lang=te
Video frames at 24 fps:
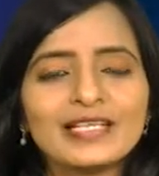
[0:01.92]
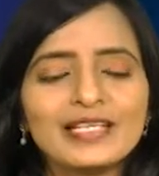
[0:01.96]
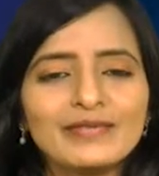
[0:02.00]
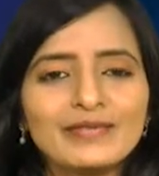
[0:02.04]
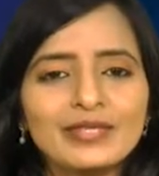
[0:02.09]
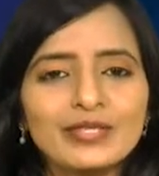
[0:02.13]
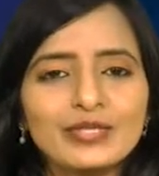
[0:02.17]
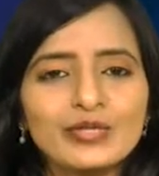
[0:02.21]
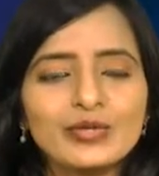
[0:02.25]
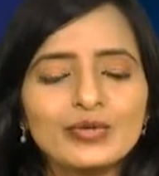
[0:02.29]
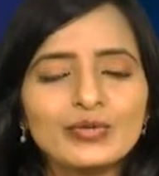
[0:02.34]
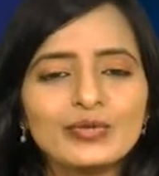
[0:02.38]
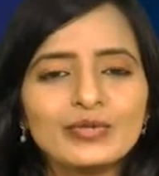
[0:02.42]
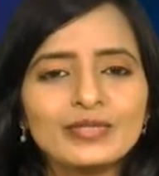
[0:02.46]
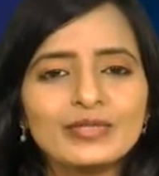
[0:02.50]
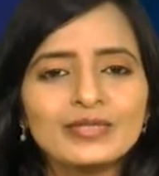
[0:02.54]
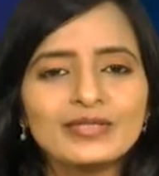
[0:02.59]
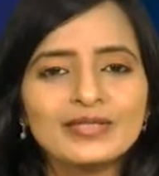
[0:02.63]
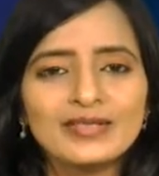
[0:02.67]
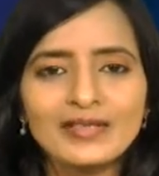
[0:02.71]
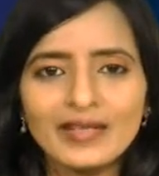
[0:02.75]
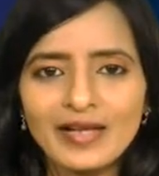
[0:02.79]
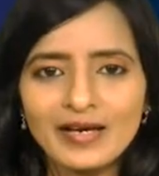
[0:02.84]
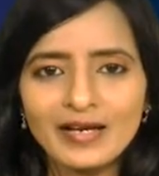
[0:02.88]
టీవీ
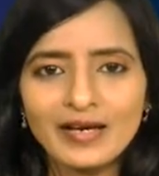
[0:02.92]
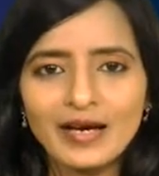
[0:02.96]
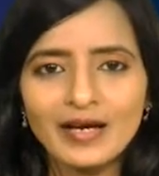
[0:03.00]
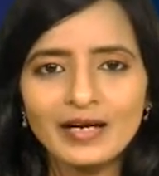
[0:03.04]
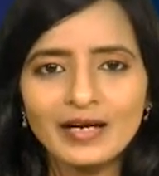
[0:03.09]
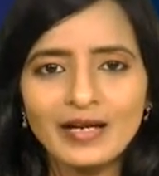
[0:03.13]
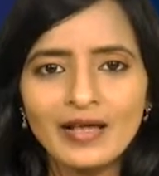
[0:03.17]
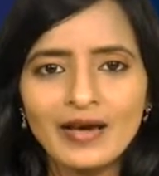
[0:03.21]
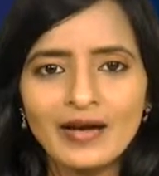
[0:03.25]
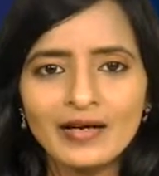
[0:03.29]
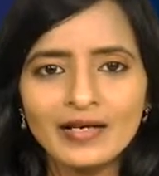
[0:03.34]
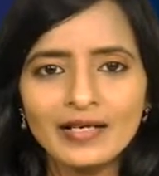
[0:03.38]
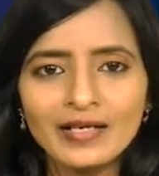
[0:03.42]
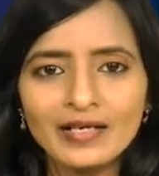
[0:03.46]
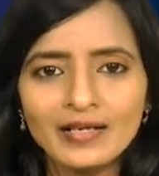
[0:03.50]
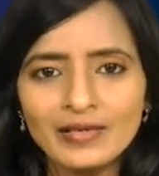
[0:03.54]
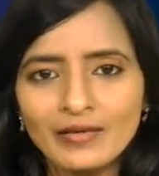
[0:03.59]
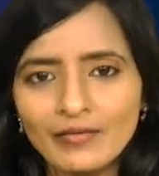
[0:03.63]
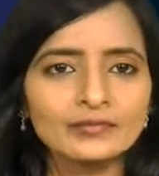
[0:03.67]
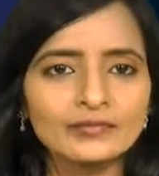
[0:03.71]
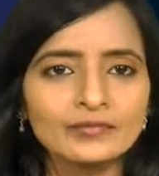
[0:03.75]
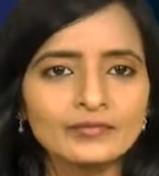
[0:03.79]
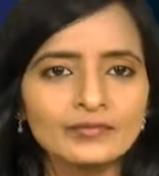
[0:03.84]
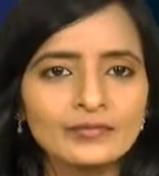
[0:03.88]
న్యూస్ నేను కళ్యాణి
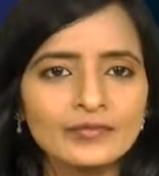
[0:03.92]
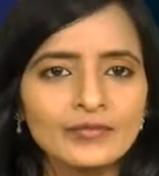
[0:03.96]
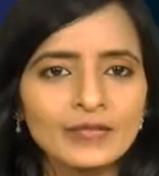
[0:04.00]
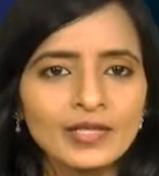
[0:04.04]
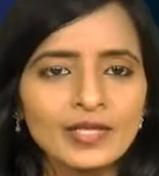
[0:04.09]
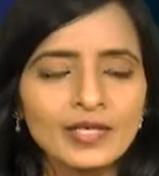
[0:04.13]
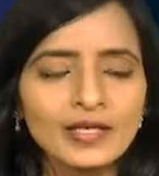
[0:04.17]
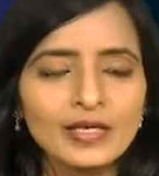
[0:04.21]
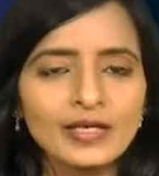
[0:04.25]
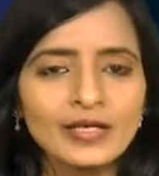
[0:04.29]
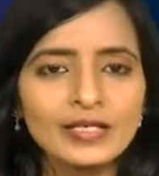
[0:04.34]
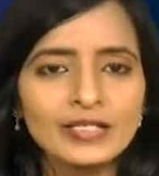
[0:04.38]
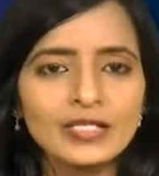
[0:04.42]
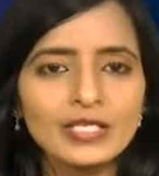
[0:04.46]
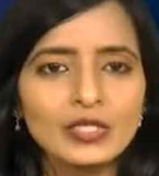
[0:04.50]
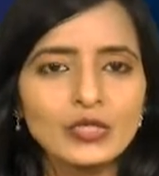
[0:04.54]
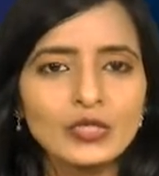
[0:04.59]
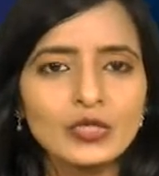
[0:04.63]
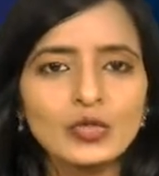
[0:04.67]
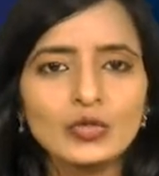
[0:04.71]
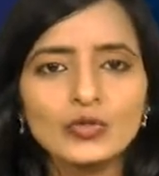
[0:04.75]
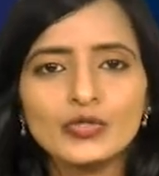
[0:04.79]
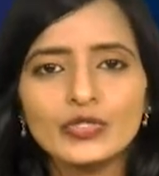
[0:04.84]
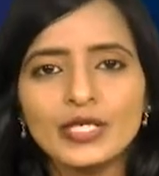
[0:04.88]

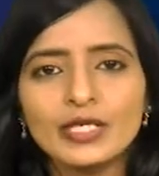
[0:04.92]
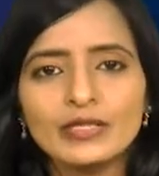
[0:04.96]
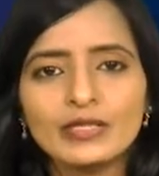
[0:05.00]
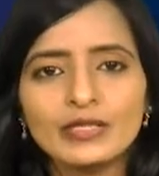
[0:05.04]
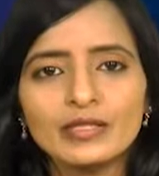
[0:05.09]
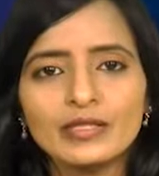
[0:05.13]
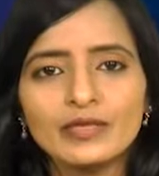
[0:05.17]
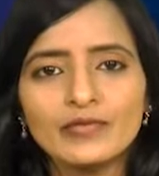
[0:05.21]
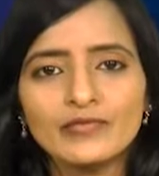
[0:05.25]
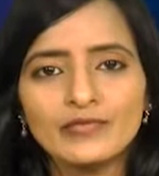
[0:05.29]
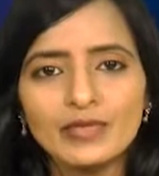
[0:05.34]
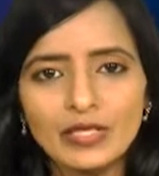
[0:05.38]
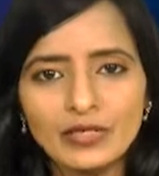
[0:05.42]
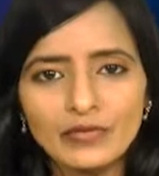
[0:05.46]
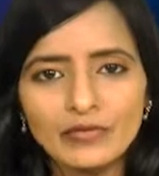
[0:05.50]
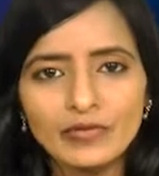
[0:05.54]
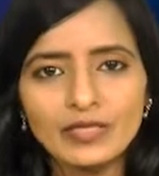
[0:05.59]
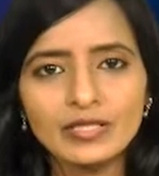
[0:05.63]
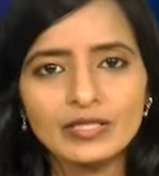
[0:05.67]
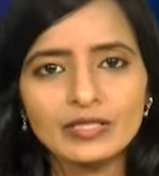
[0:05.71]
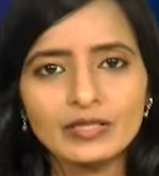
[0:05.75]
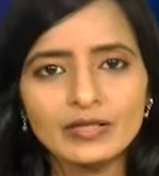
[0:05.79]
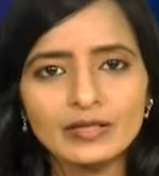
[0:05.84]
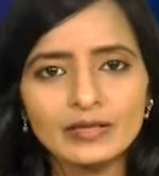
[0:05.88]
గిరిజనుల్లో చైతన్యం
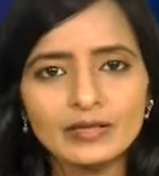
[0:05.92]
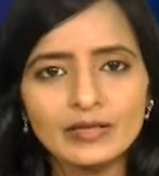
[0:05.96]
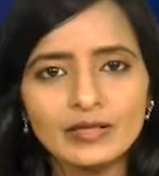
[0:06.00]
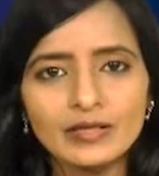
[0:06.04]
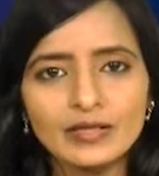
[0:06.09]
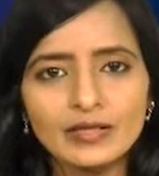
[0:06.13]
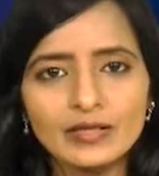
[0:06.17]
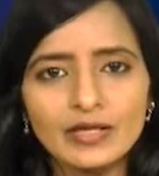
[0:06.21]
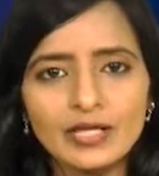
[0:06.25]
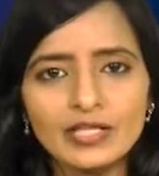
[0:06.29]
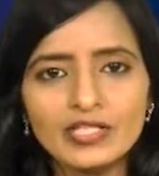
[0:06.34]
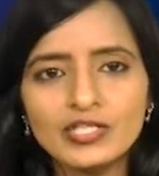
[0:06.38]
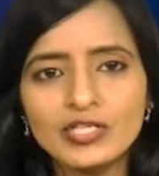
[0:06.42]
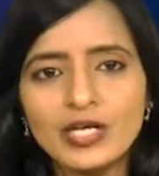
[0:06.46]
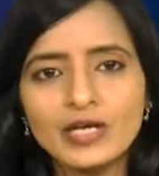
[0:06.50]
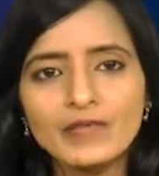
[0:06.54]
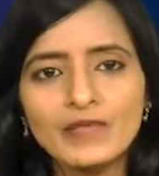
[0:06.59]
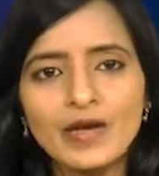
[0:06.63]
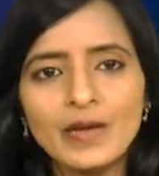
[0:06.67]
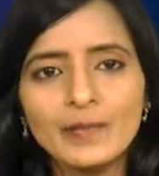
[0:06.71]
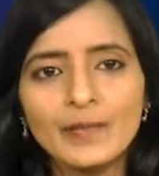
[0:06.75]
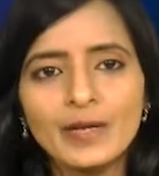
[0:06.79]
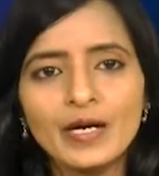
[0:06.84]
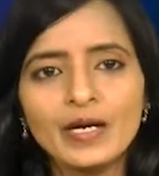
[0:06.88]
విరిసింది
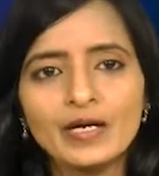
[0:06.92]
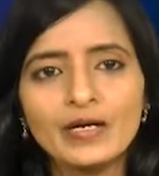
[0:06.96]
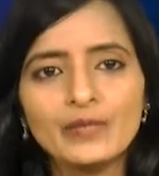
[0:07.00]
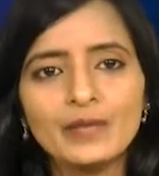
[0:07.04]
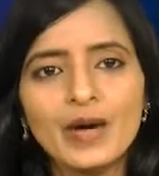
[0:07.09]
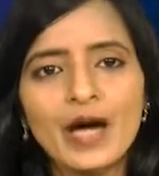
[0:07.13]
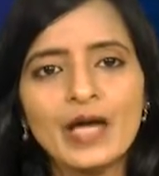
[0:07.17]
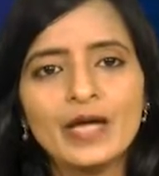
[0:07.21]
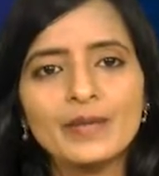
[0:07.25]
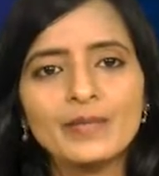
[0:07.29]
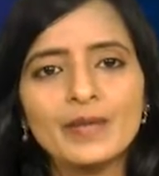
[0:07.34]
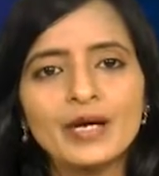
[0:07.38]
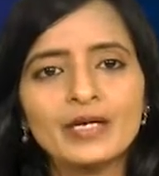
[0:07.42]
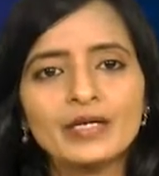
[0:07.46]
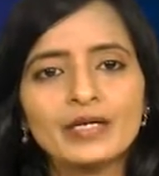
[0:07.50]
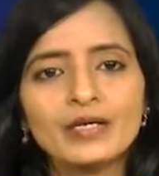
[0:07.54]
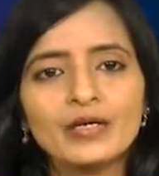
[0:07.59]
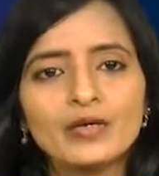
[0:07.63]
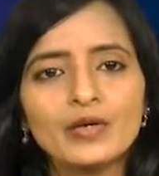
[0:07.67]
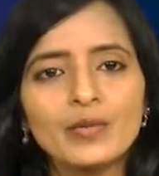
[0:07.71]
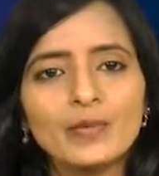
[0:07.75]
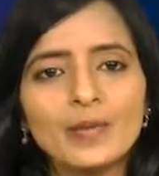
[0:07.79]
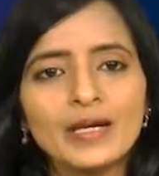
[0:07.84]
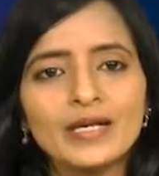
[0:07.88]
గంజాయి వ్యాపారంలో
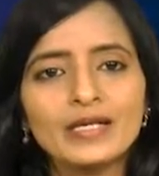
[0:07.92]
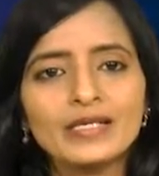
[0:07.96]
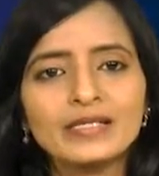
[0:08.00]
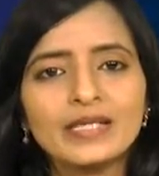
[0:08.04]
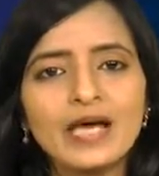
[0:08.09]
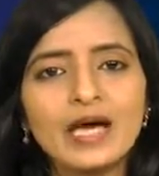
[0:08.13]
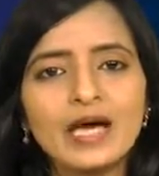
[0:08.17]
మాయమాటల్లో పడి